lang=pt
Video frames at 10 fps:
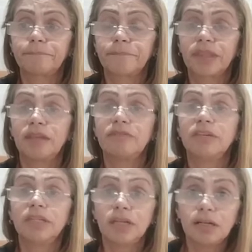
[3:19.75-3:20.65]
na
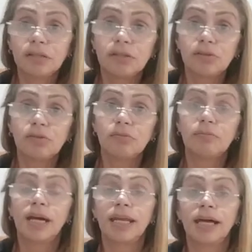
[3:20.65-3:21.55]
Venâncio
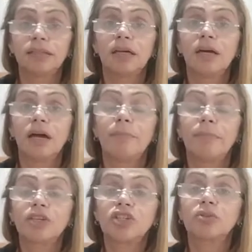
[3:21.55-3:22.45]
Barata.
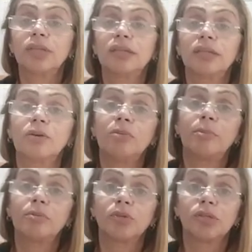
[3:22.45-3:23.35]
Pasteco está até com uma
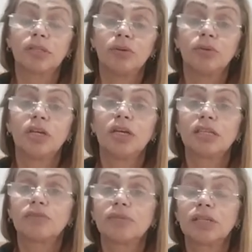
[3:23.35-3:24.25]
promoção,
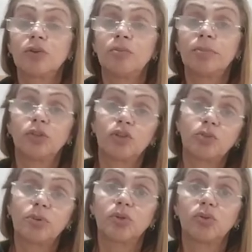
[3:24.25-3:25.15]
se você comprar dois
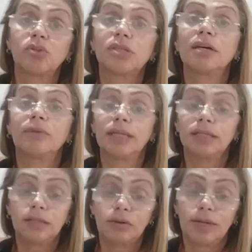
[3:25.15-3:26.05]
produtos é
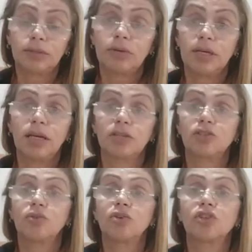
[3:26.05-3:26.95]
R$ reais,
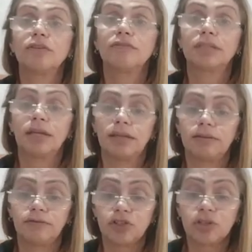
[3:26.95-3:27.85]
dois
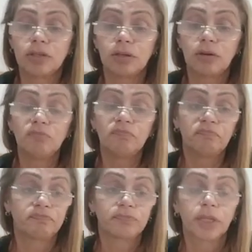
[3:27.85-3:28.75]
Revitalift. Então,
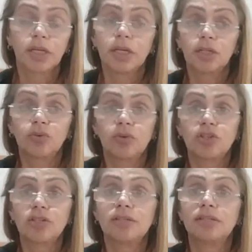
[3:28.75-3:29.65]
não
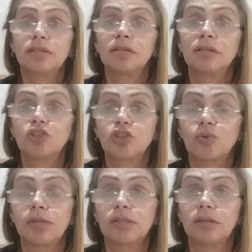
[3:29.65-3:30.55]
achei assim grandes
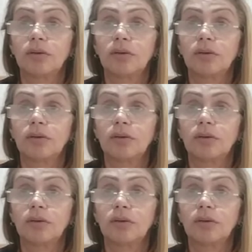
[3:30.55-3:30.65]
coisas não.